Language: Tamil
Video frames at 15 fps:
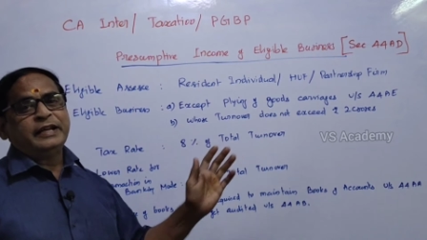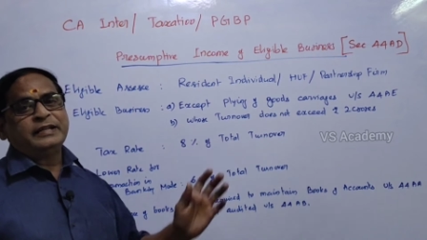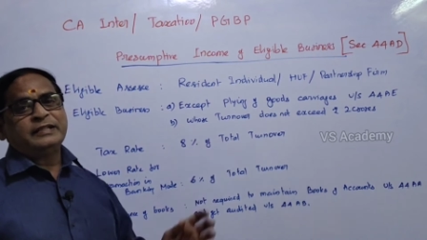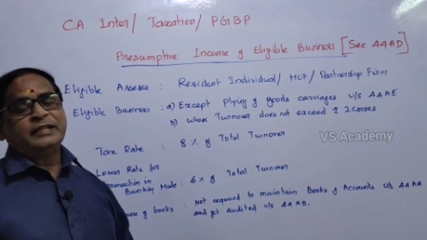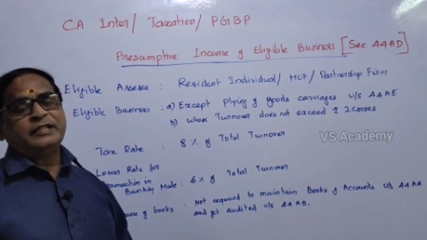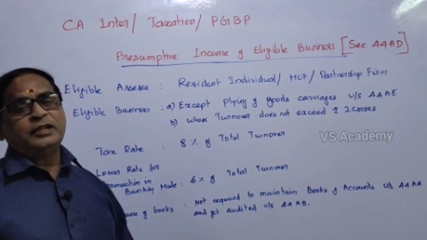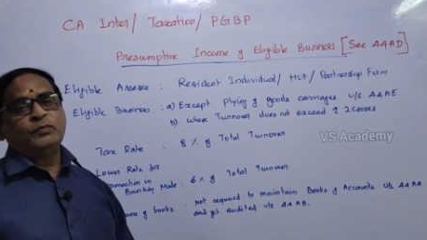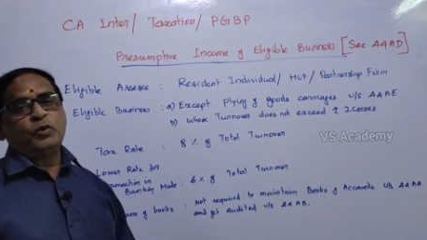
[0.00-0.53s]

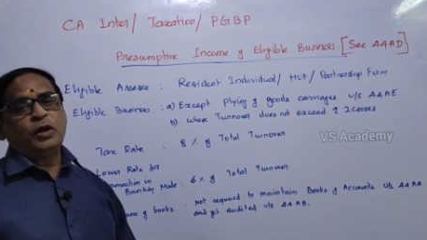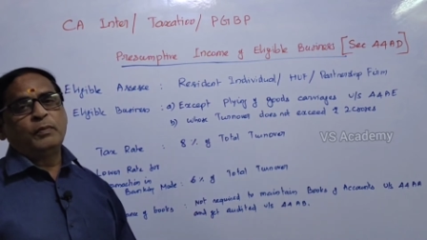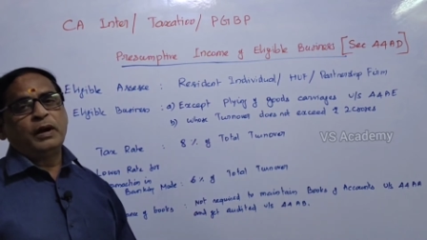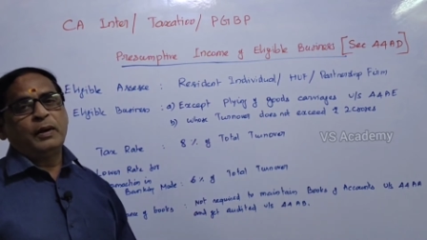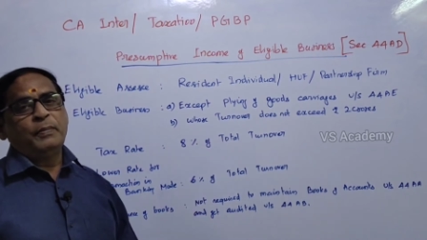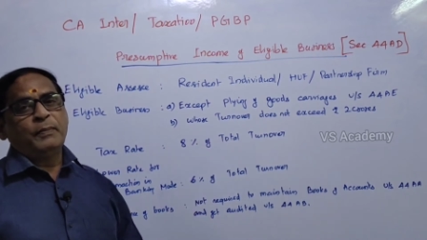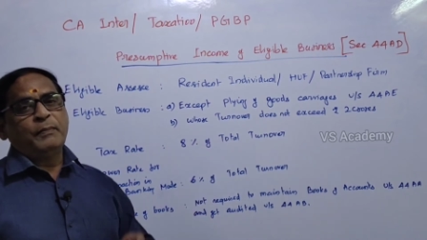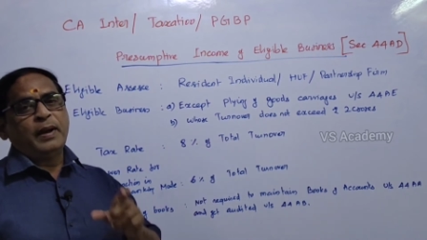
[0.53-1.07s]
டிரான்சாக்ஷன்
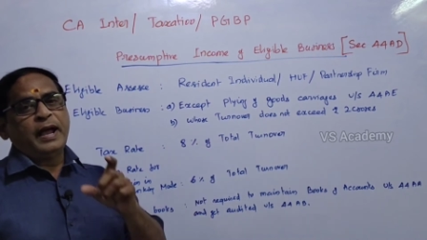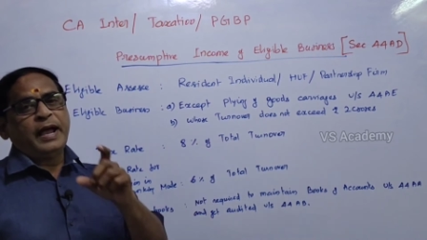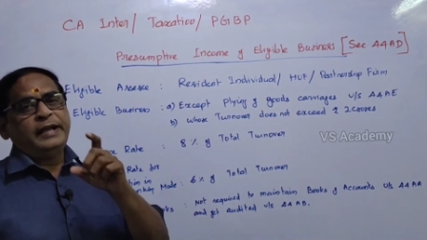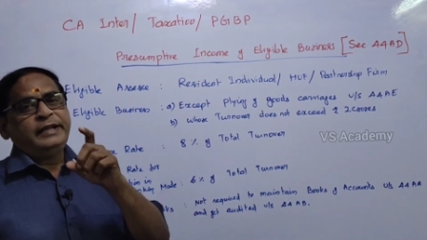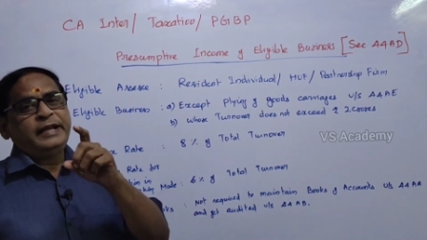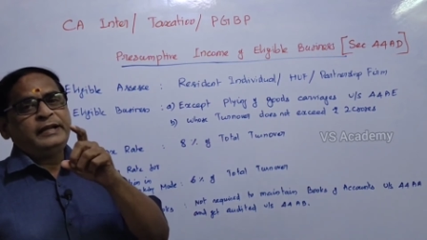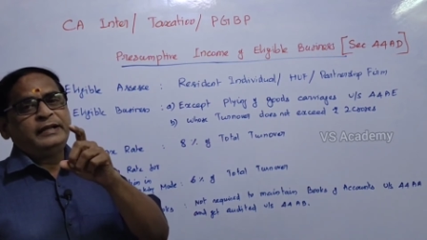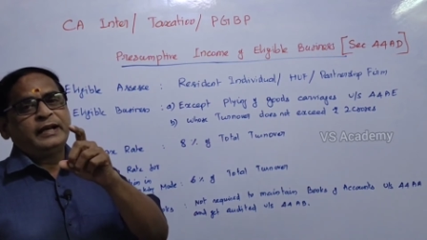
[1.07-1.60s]
மூலமாக அப்போ
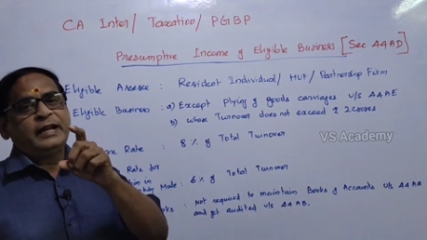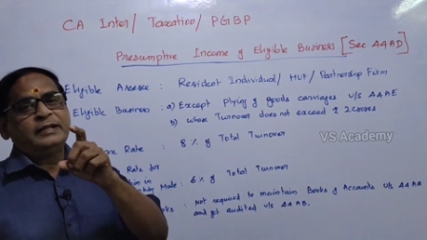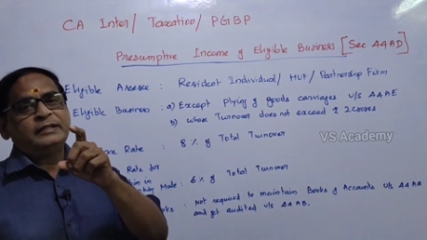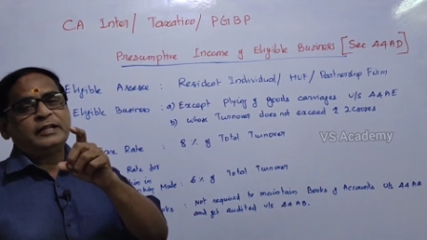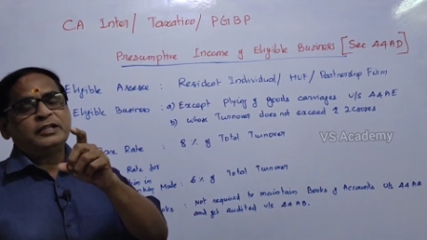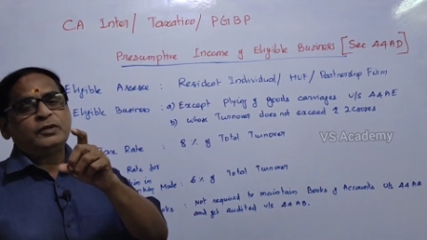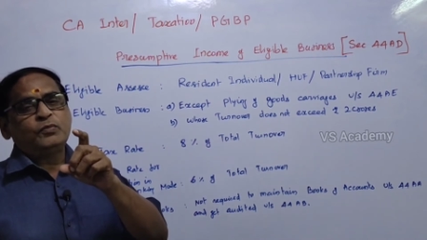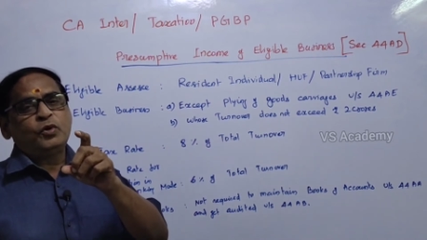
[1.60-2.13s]
பேங்கிங்
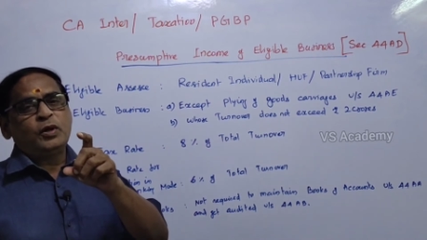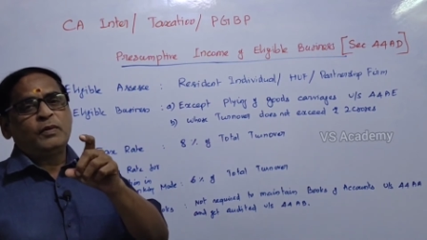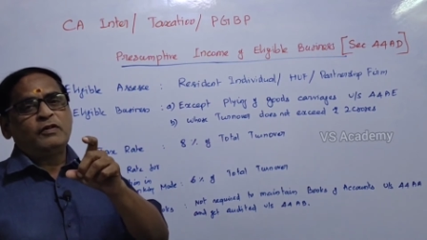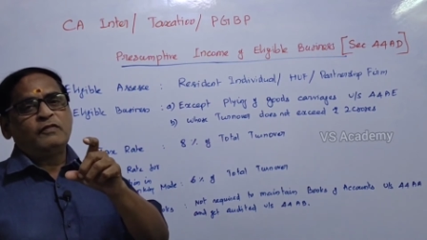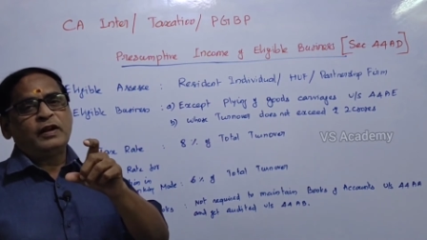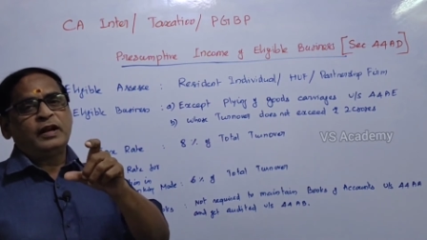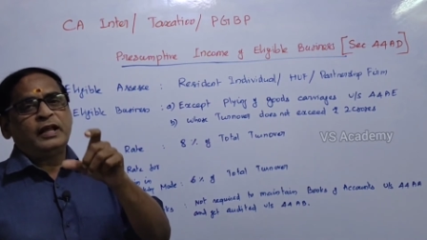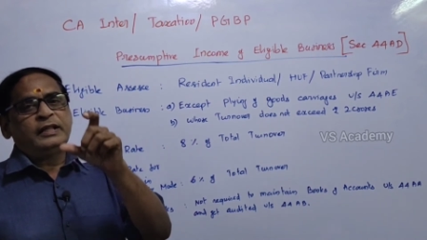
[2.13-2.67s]
டிரான்சாக்ஷன் மூலமாக
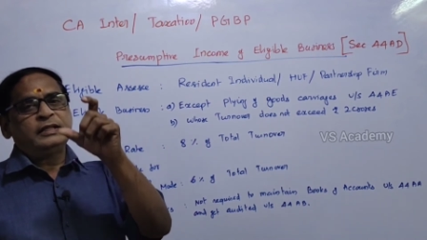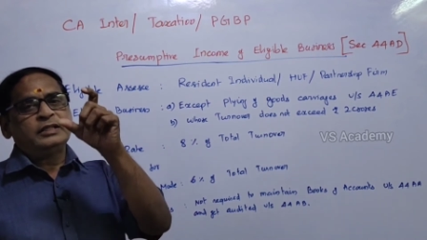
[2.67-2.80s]
வர்ற